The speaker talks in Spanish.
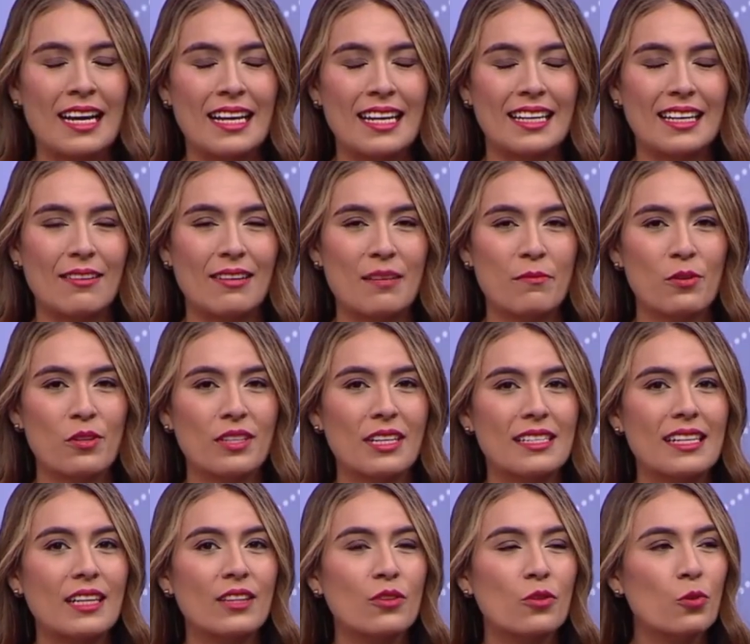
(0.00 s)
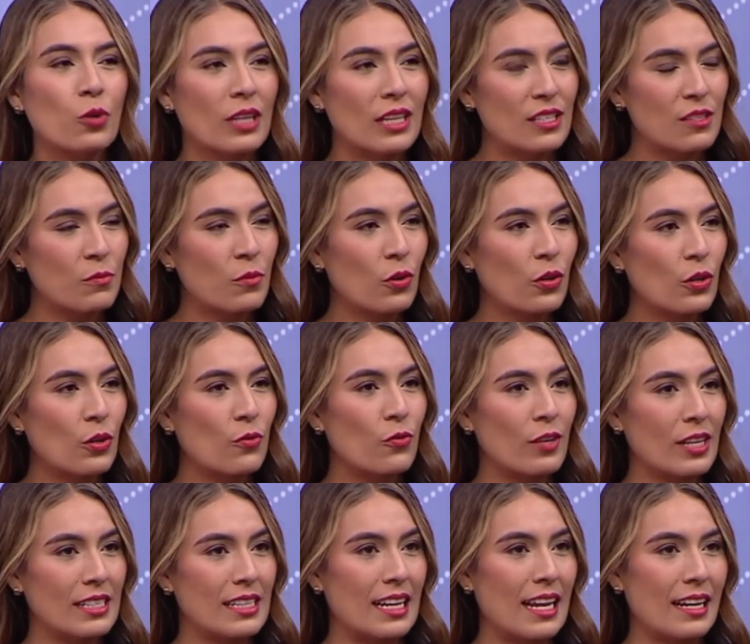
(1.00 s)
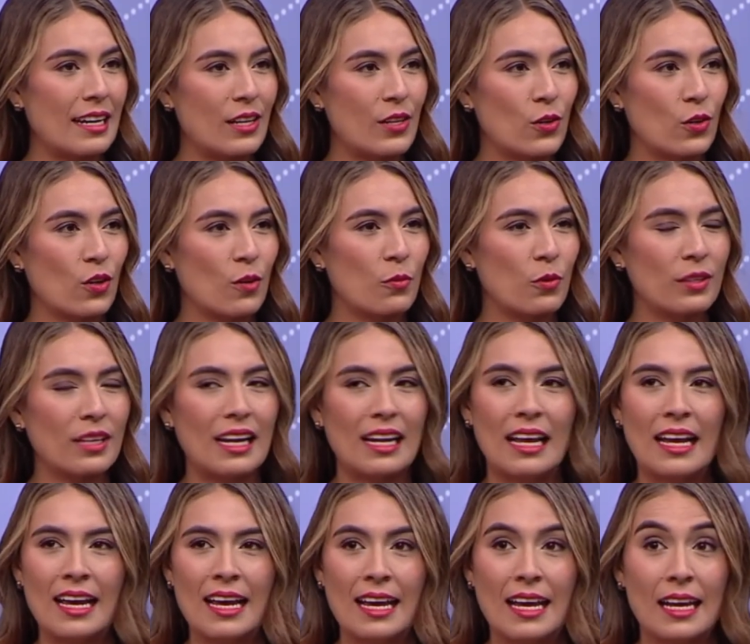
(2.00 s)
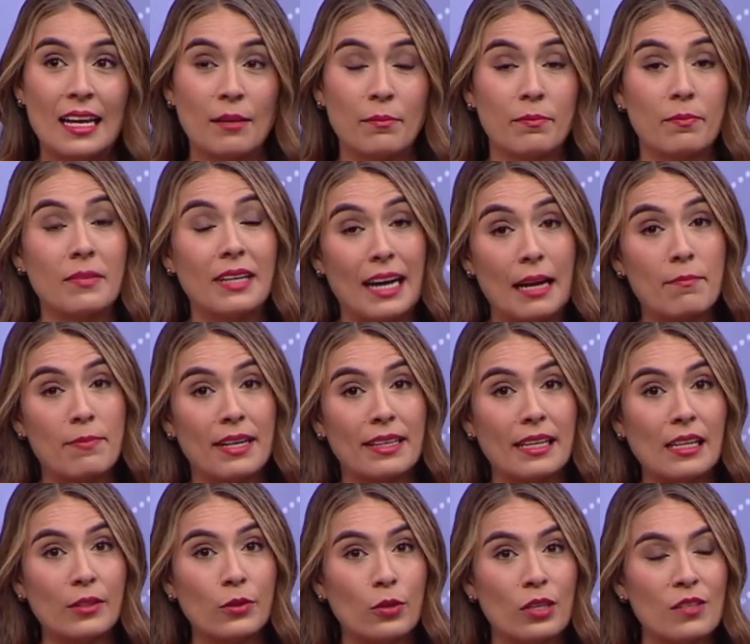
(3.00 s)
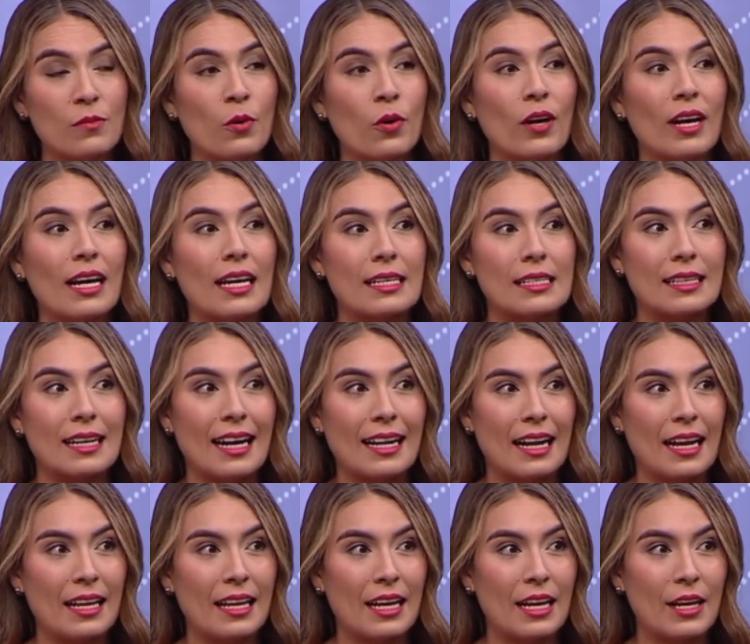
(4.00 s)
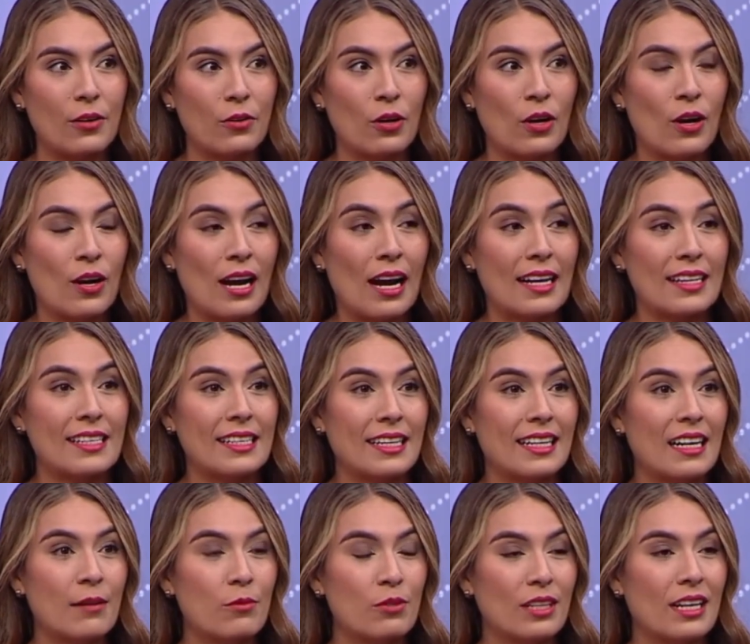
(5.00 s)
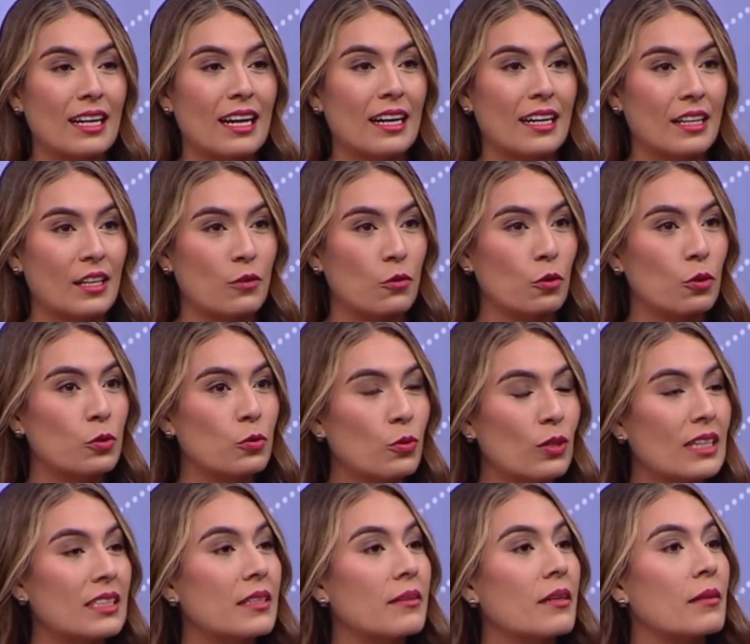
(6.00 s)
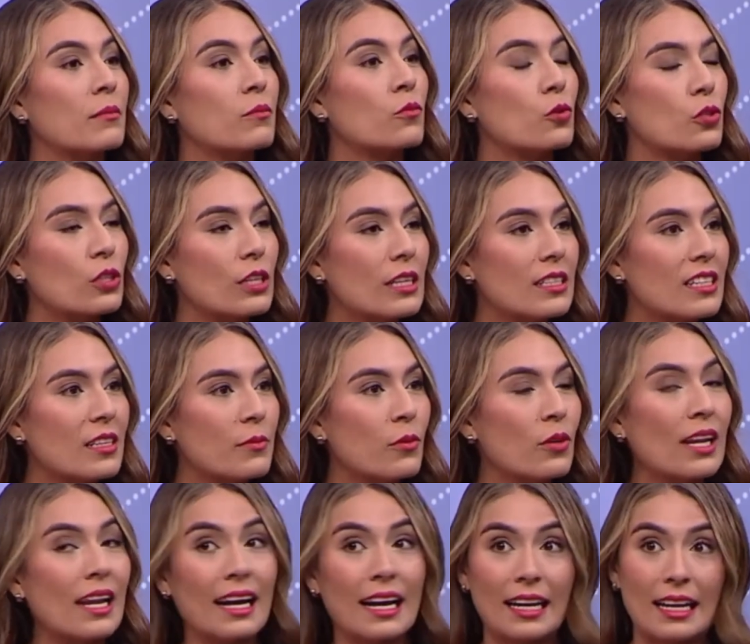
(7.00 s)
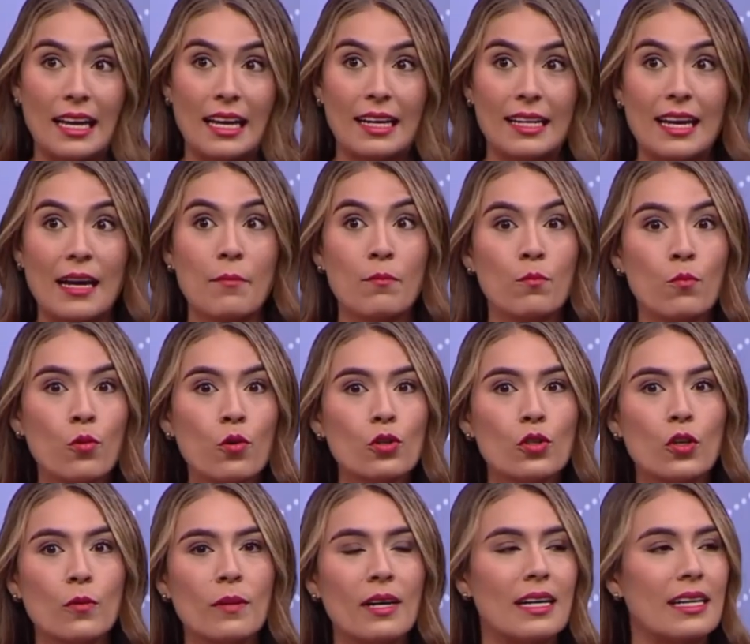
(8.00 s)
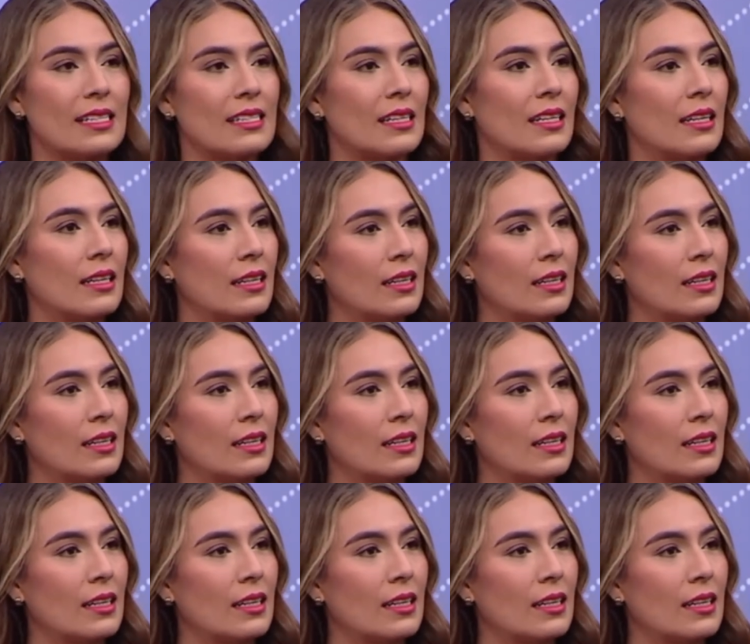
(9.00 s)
y que hablemos de ese turismo que ofrece la región como tal. Gran parte del turismo es ganadero. Allí digamos que la agricultura se ve muchísimo y la ganadería mucho más.